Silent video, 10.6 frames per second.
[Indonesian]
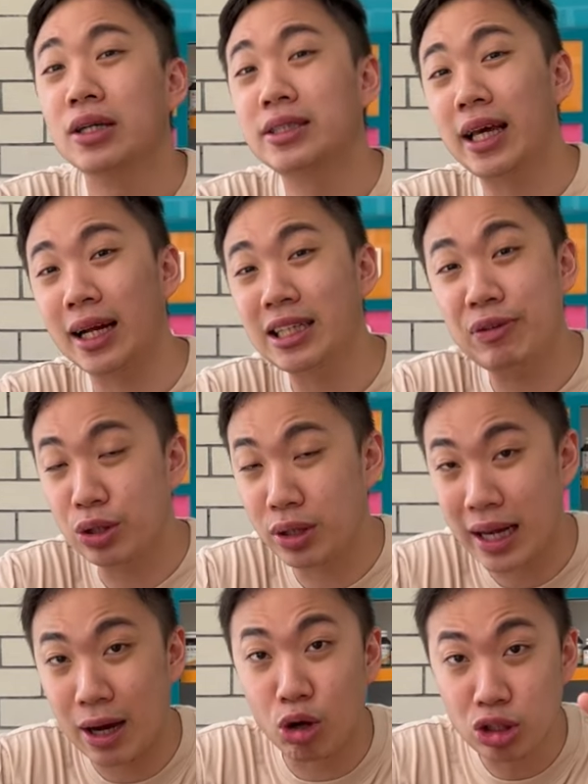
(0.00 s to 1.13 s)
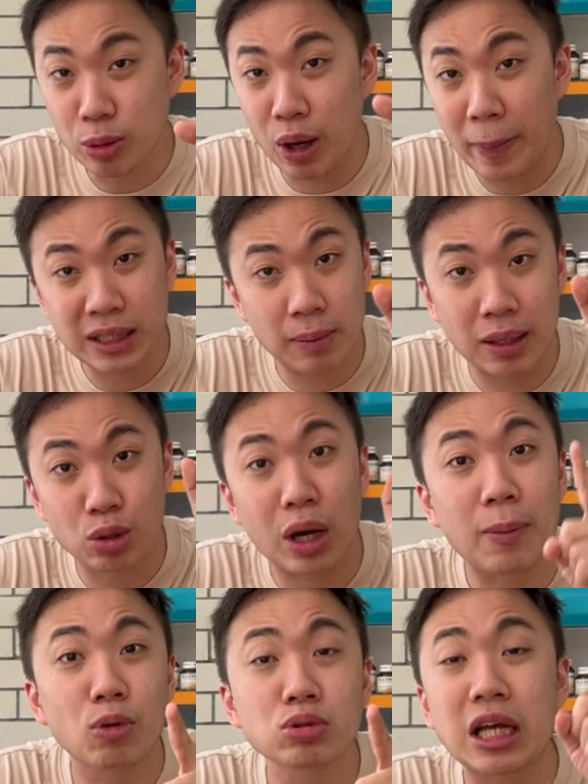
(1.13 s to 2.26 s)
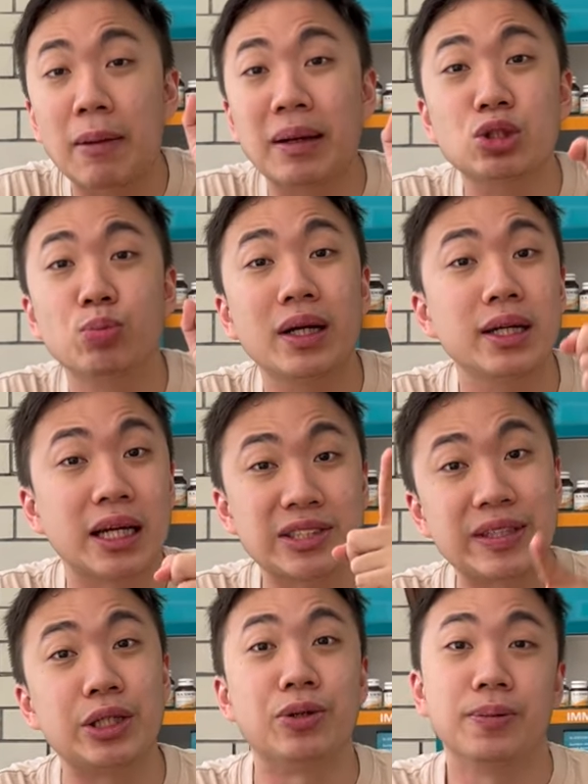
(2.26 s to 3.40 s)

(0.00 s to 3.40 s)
Sekian aja video dari aku, semoga bisa bantu kamu. Sampai jumpa di next video.